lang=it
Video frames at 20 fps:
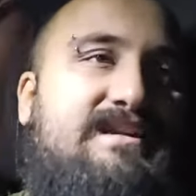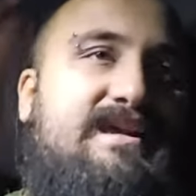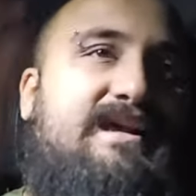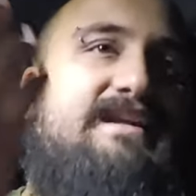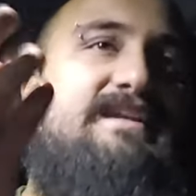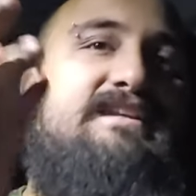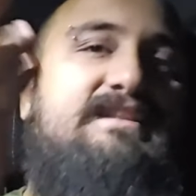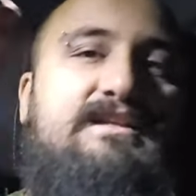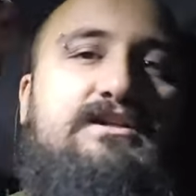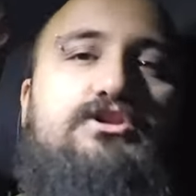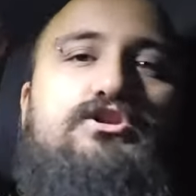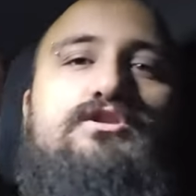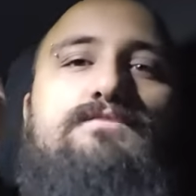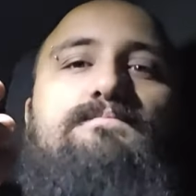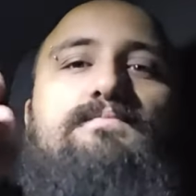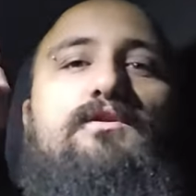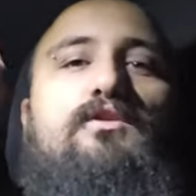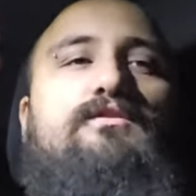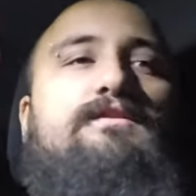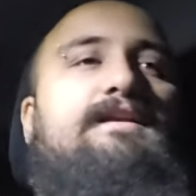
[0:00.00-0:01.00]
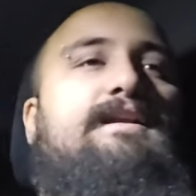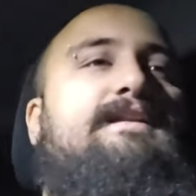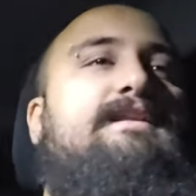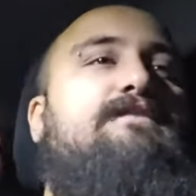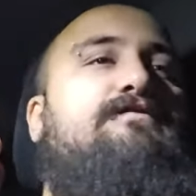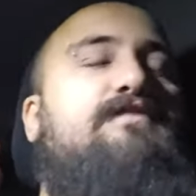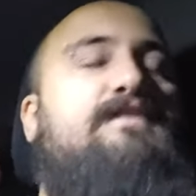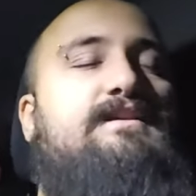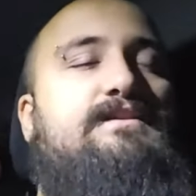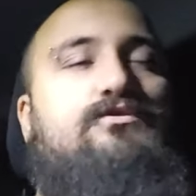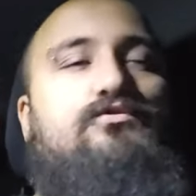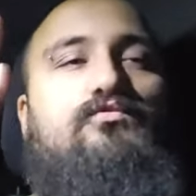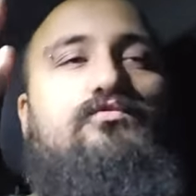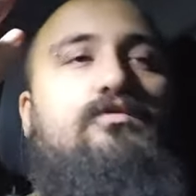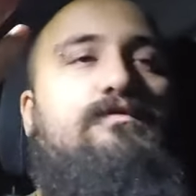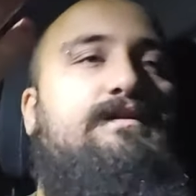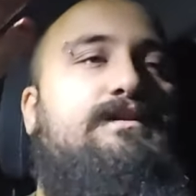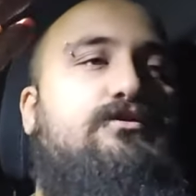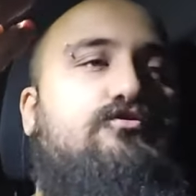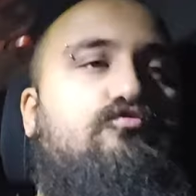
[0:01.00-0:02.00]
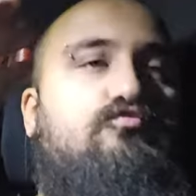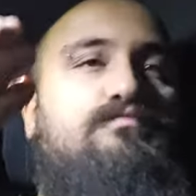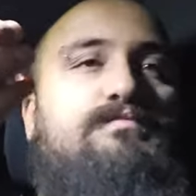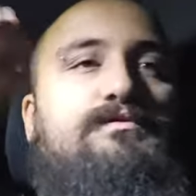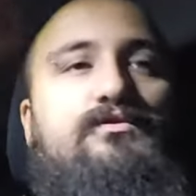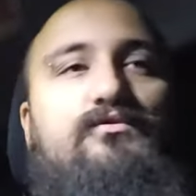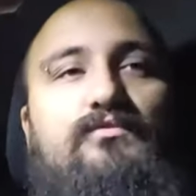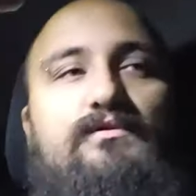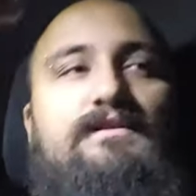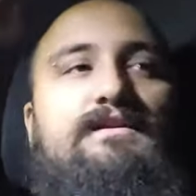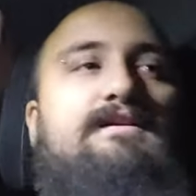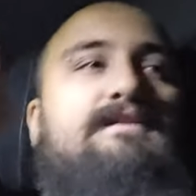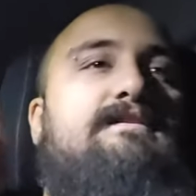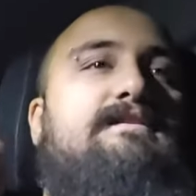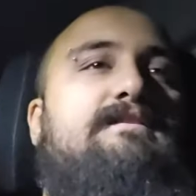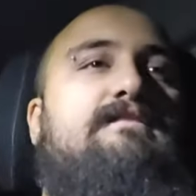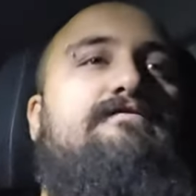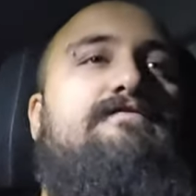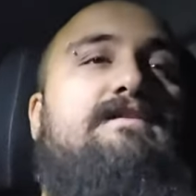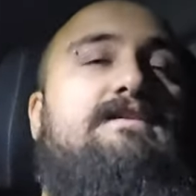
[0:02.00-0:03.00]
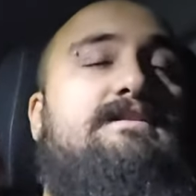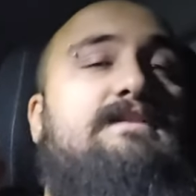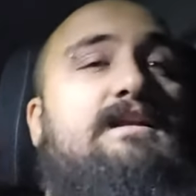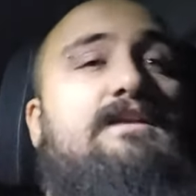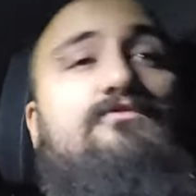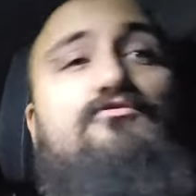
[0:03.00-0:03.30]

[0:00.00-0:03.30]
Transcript: la leadership no, della difesa, tu lo vedi subito un leader di difesa.